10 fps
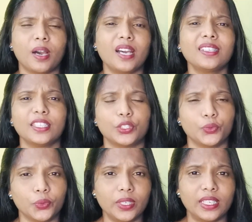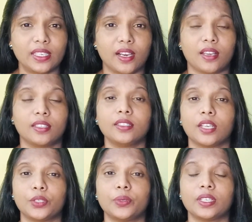பாருங்கள் இந்த ஊழியக்காரன்
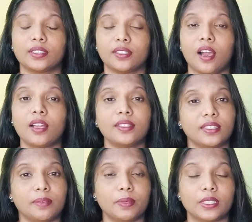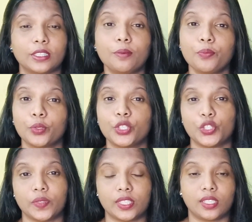தன்னுடைய தாளந்தை என்ன பண்ணிட்டான்
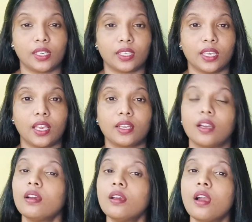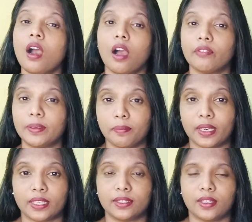புதைச்சி வச்சுட்டான் ஏன்னா அவன்
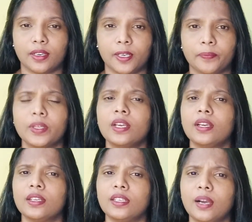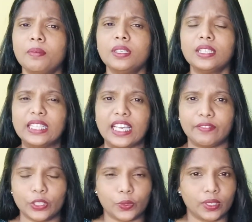பயந்தானான் நமக்கு
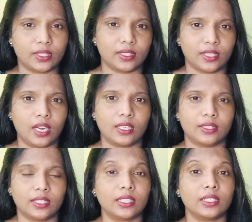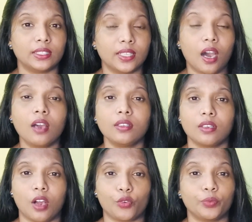தேவன் கொடுத்த தாளந்தை
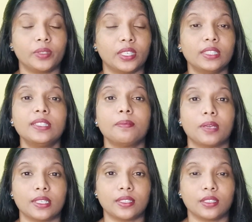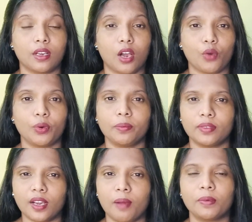யாருக்காகவும் எந்த மனிதருக்காகவும்
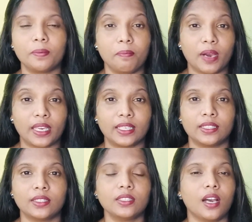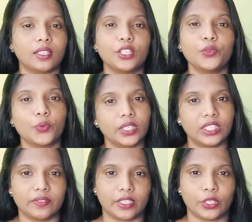நாம் பயந்து அதை
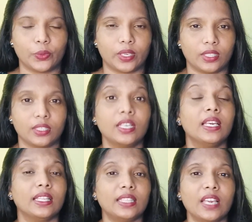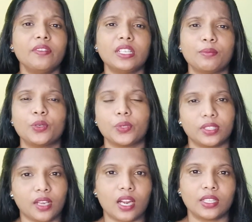ஒழித்து வைக்கக்கூடாது தேவன் நமக்கு
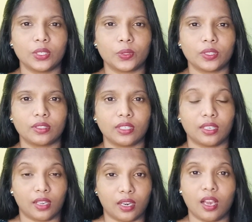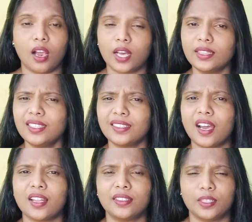ஒரு தாளந்தை கொடுத்துருக்கிறான்னா அந்த
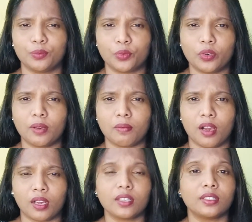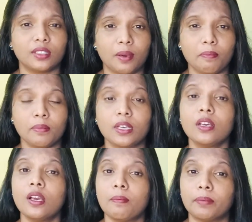தாளந்தின் மூலமாக நம்ம
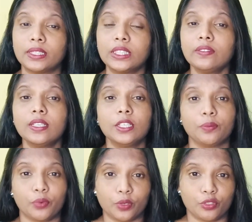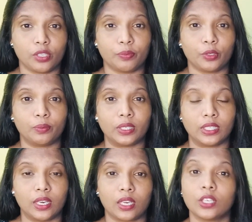மற்றவங்களுக்கு
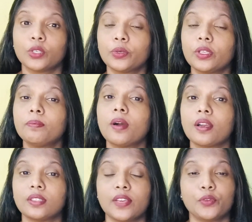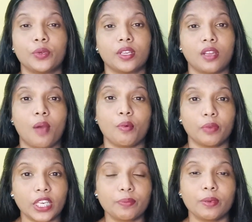பிரயோஜனப்படும்படியாக குறிப்பாக தேவனுடைய நாம
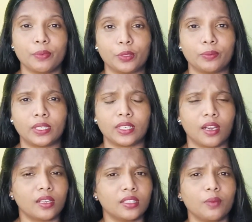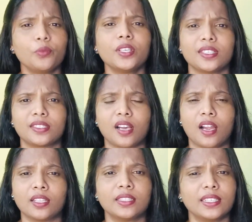மகிமைப்படும்படியாக நம்முடைய
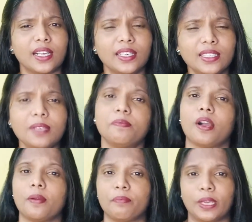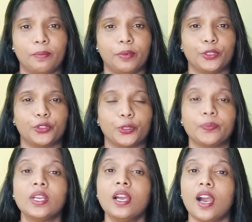தாளந்தை கண்டிப்பாக
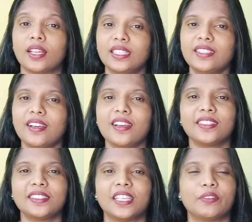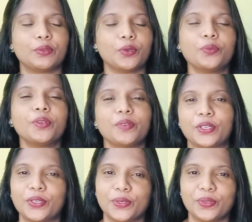பயன்படுத்தணும் அதற்காக தான் தேவன்
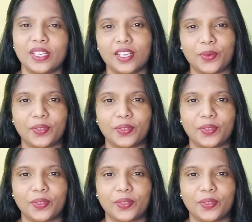ஒவ்வொருவரையும் யூனிக்காக